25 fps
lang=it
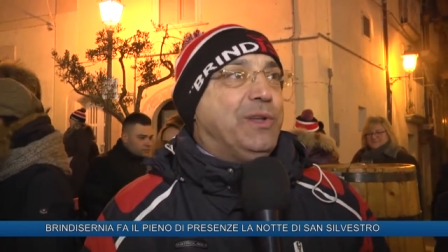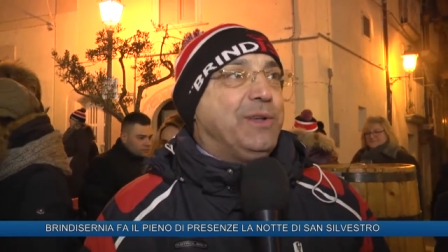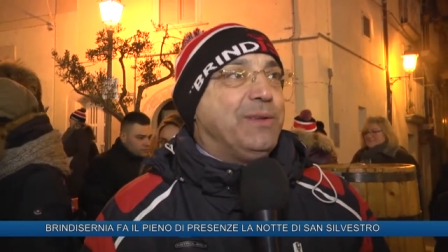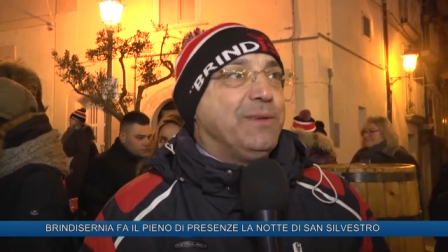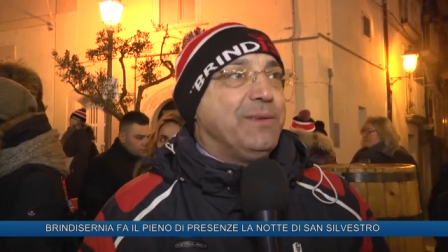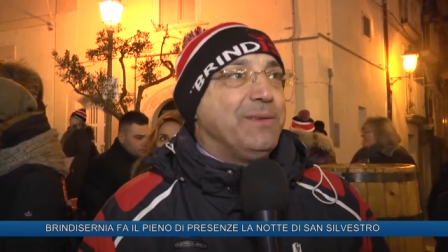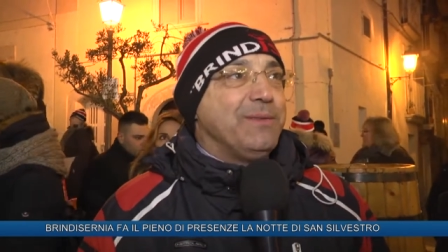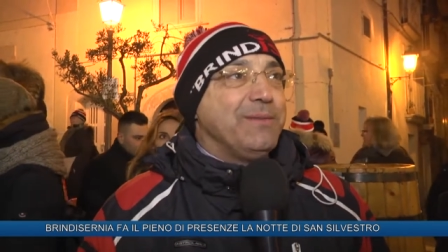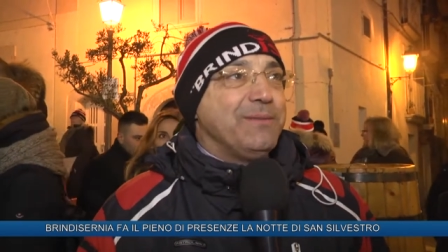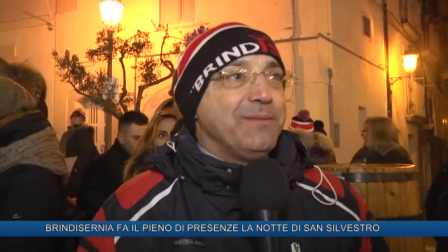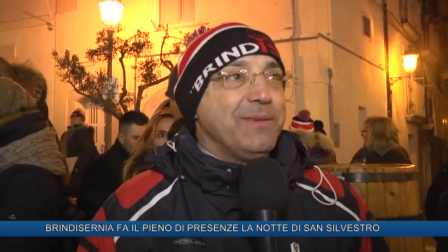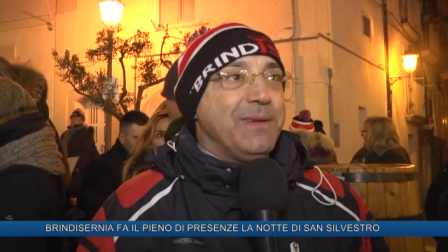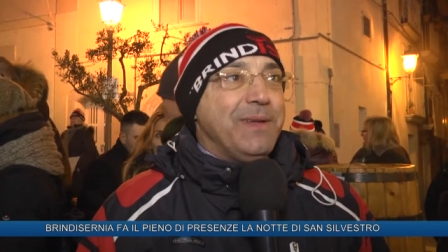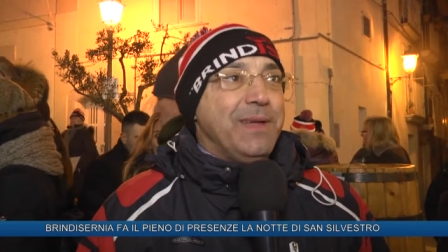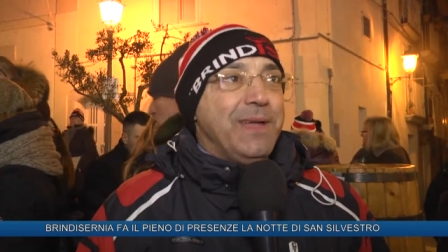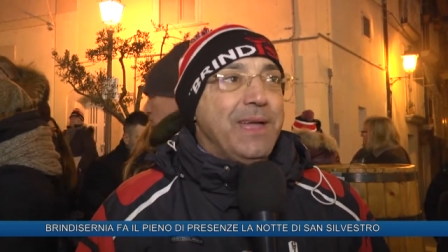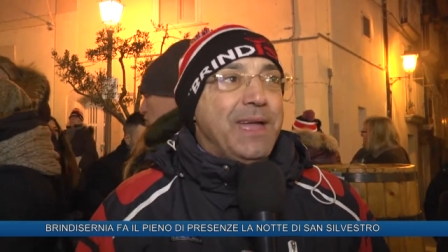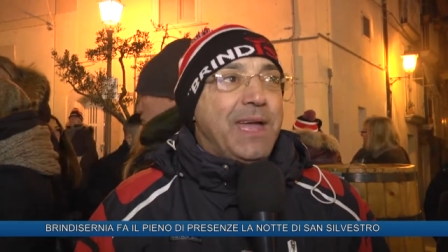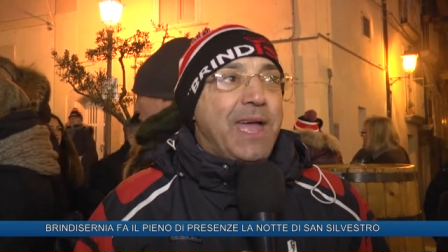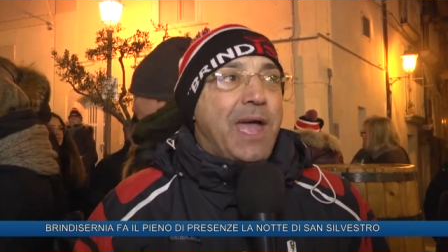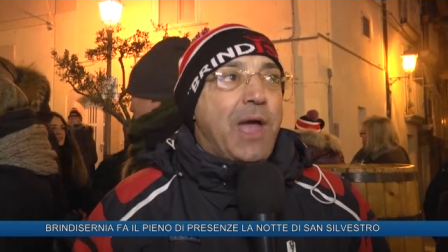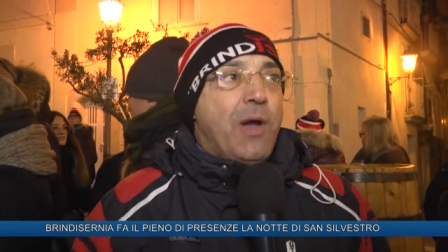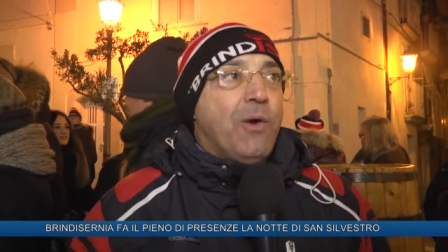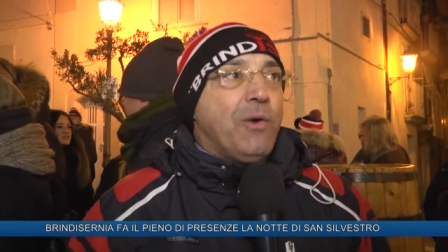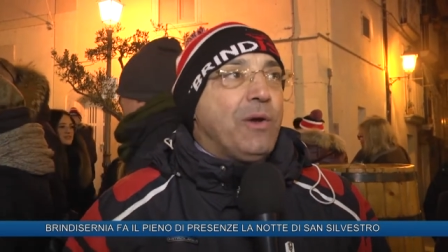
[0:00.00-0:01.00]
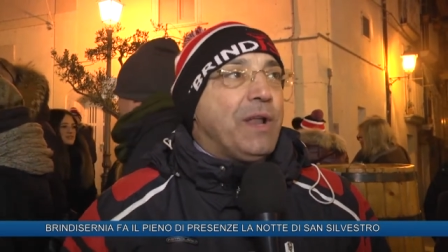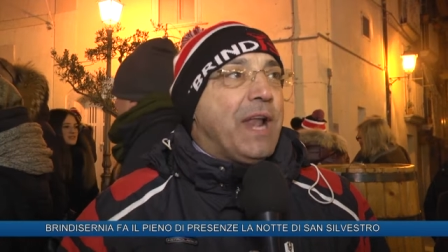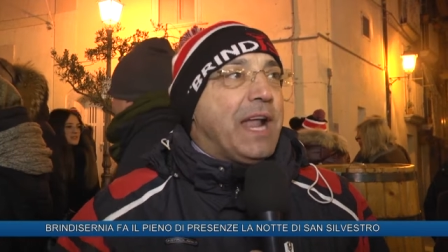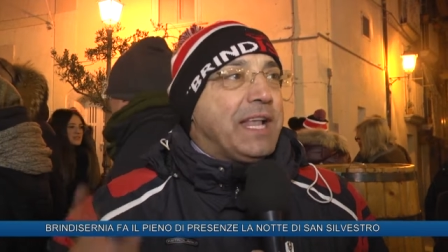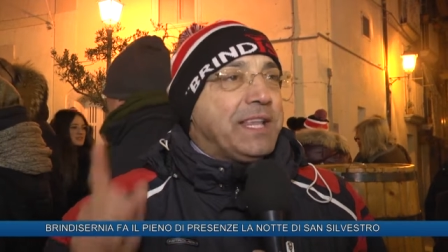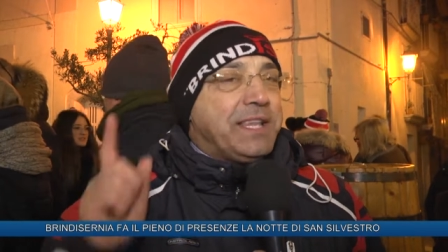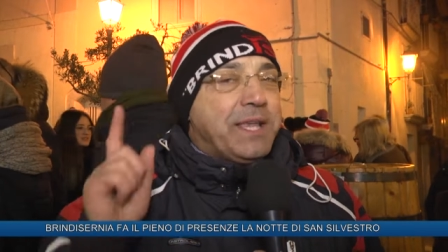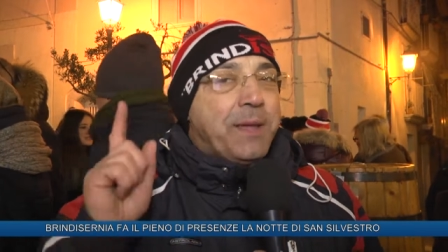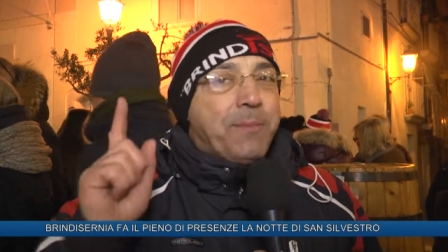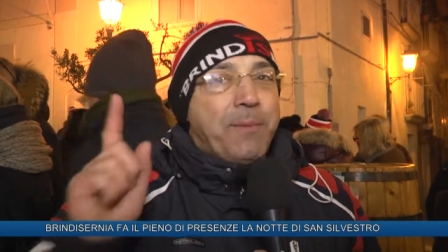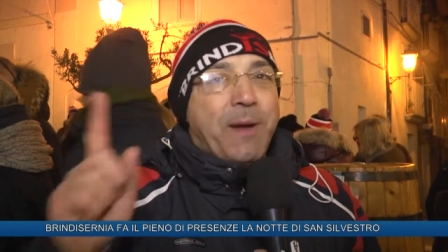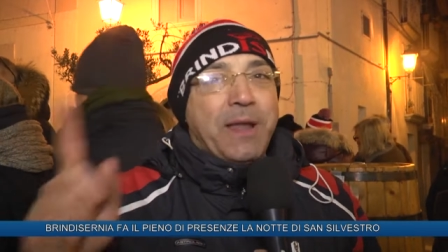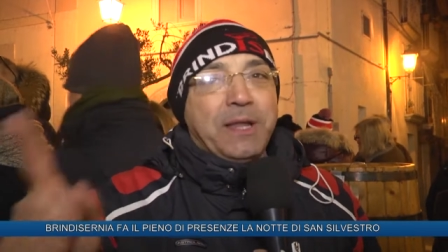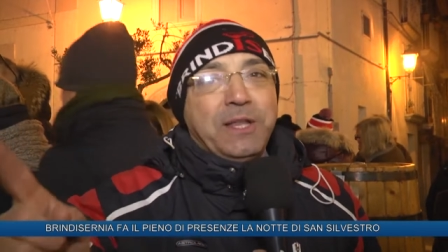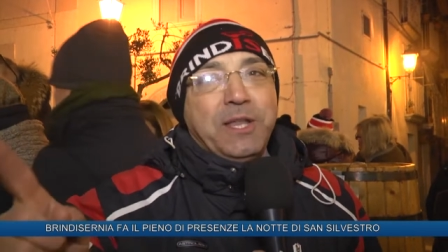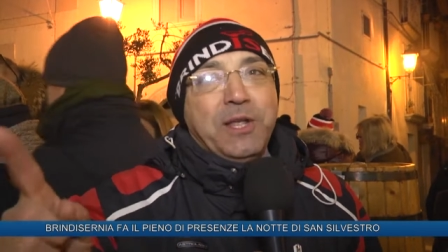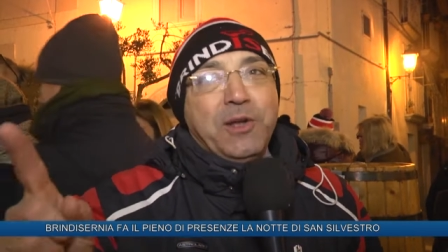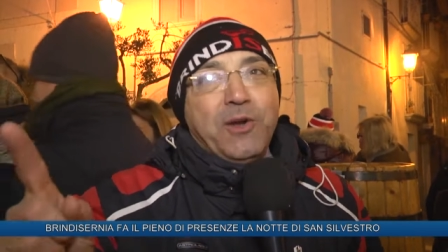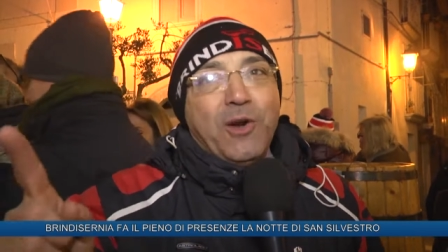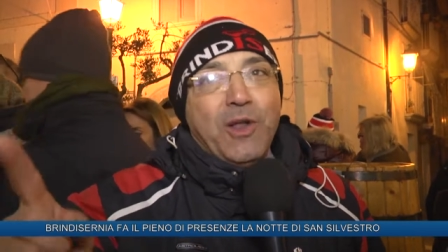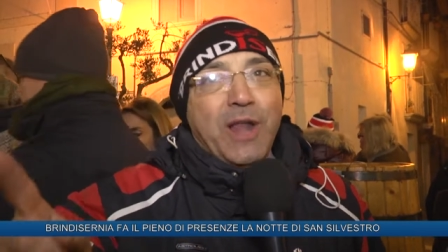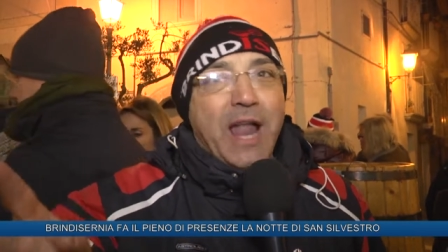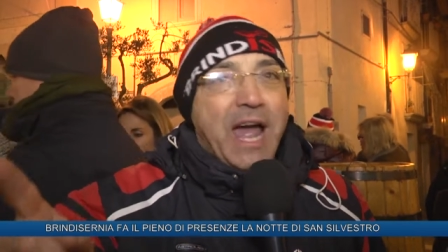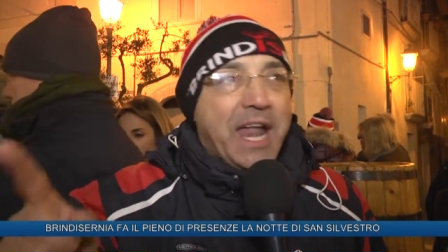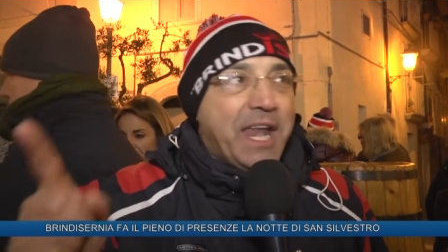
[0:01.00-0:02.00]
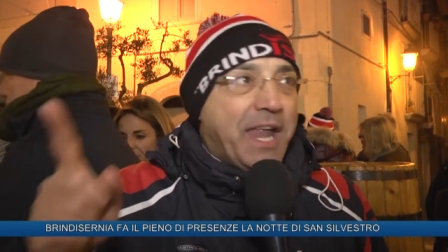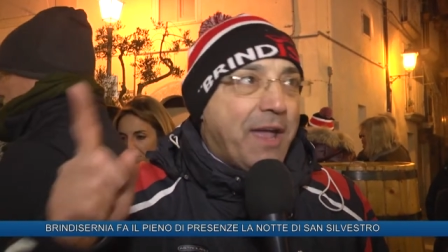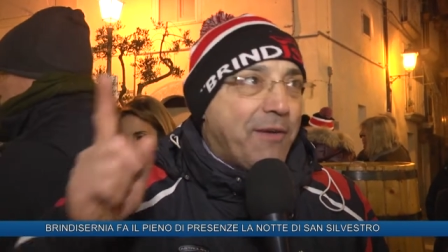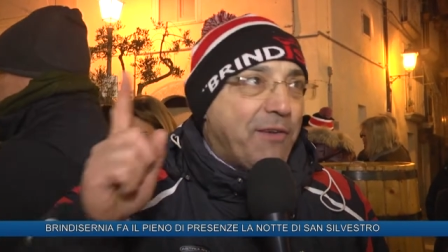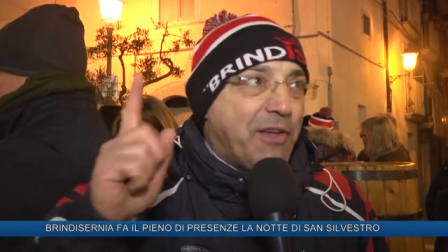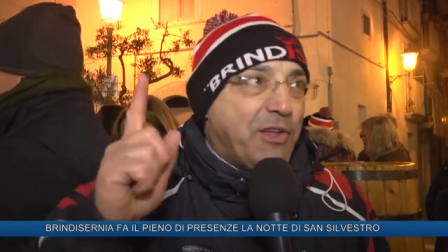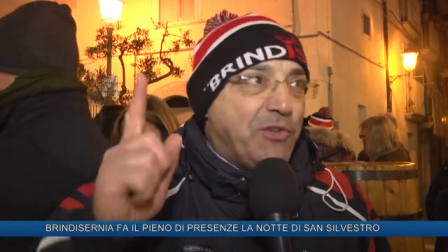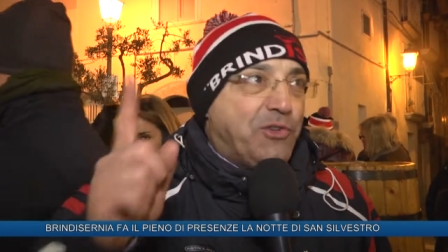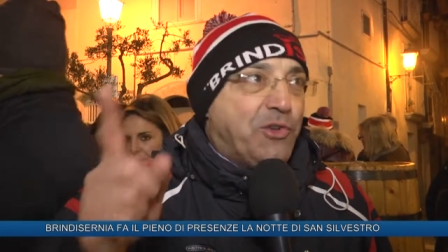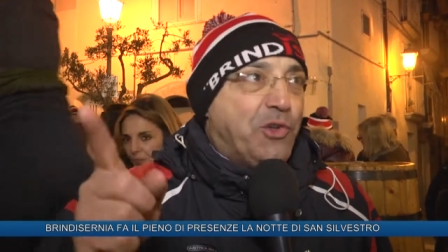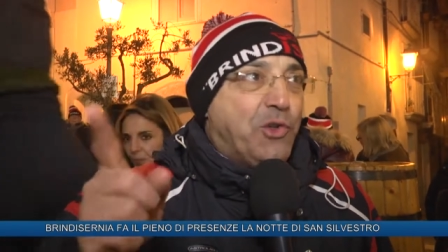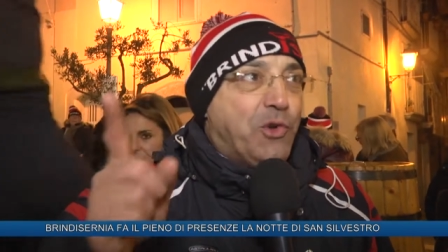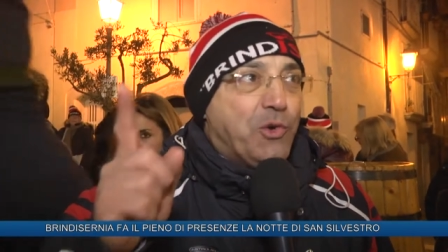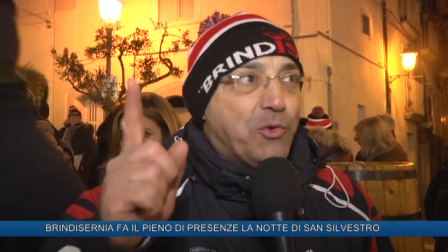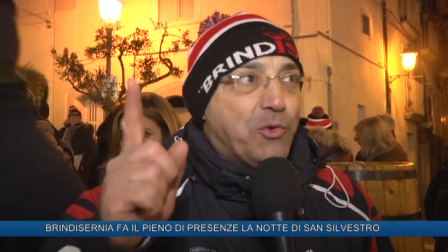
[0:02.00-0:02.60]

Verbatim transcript: E un grazie particolare ai vigili